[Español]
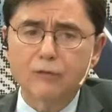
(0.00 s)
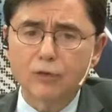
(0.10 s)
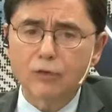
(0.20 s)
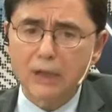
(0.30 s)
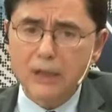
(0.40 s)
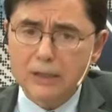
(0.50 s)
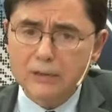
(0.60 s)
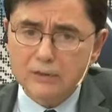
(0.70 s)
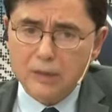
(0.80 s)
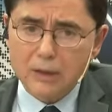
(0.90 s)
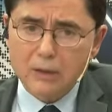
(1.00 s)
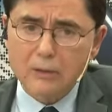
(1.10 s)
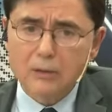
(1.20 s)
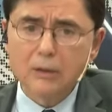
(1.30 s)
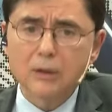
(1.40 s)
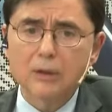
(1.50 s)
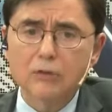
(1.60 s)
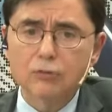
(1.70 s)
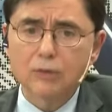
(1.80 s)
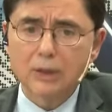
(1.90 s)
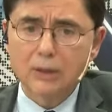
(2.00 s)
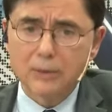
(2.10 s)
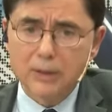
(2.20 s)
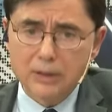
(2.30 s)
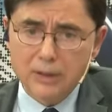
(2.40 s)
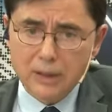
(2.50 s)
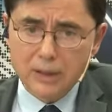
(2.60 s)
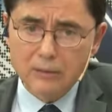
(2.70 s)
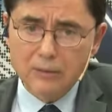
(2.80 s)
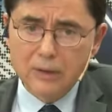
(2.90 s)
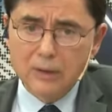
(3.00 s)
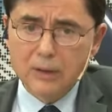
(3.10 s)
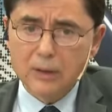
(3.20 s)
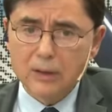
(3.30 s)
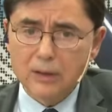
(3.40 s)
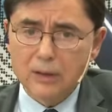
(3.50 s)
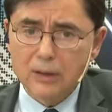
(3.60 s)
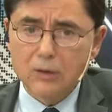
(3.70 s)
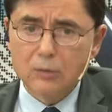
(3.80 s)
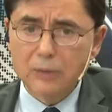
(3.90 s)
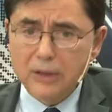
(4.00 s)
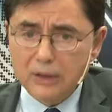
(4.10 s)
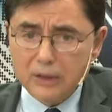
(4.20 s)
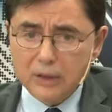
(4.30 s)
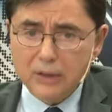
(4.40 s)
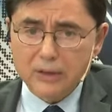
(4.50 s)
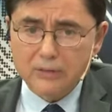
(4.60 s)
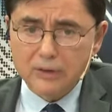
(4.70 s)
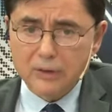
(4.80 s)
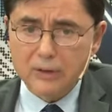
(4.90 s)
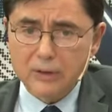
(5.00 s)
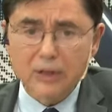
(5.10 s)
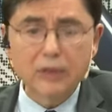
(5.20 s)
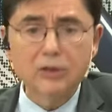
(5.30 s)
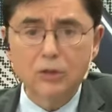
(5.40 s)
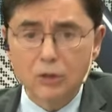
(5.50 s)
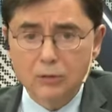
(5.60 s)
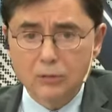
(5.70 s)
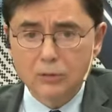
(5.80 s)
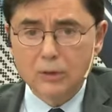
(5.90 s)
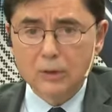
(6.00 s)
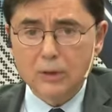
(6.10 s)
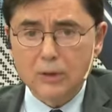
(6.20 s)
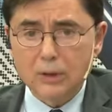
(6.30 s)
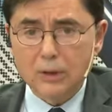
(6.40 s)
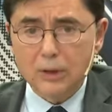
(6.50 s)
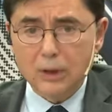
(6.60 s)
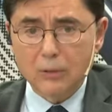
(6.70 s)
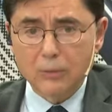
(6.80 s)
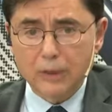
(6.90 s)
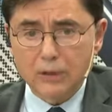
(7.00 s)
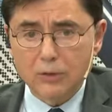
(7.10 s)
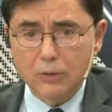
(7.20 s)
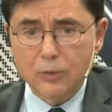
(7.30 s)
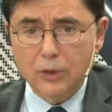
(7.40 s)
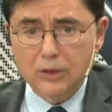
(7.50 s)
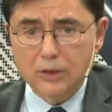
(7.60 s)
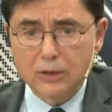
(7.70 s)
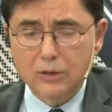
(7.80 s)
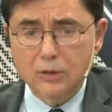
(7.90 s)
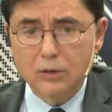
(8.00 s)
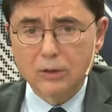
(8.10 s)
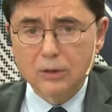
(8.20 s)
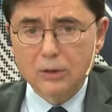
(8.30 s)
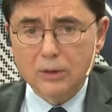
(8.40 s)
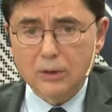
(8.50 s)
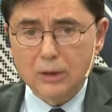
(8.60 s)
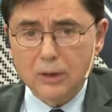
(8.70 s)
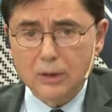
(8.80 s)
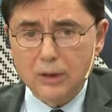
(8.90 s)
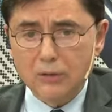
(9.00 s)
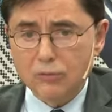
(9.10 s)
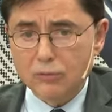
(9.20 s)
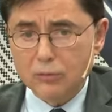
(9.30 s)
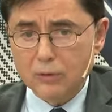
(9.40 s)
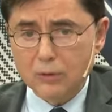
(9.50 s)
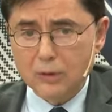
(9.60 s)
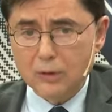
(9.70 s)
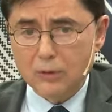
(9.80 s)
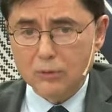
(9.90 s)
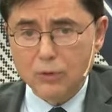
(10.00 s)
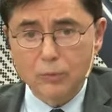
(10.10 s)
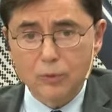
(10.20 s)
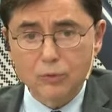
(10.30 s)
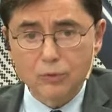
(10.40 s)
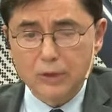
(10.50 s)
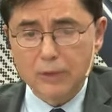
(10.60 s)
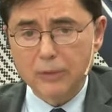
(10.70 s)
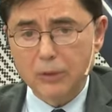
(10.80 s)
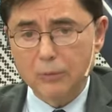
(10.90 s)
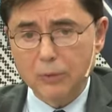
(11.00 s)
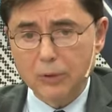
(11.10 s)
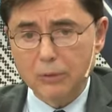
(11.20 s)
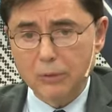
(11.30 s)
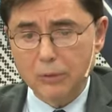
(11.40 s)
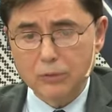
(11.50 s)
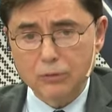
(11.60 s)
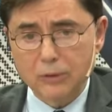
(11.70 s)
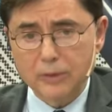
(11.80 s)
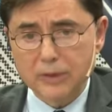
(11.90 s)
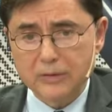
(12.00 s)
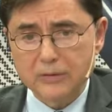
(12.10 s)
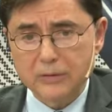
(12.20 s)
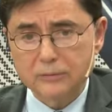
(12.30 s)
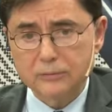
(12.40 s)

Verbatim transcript: fortaleza, es una debilidad, eh, el convertir casi en religión eh, a un partido político? Eh, es eh, una oportunidad para un pueblo o es una amenaza?